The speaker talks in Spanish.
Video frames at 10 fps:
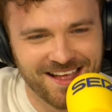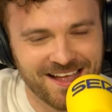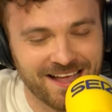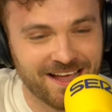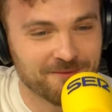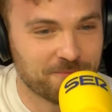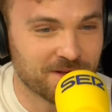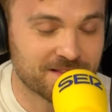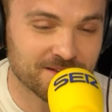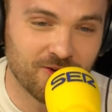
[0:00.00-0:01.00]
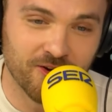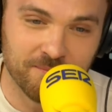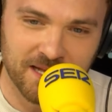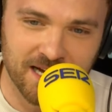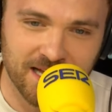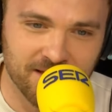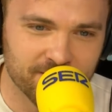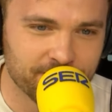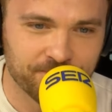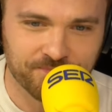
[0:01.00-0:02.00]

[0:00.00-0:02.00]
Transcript: Eh, pues, joder, mira, aquello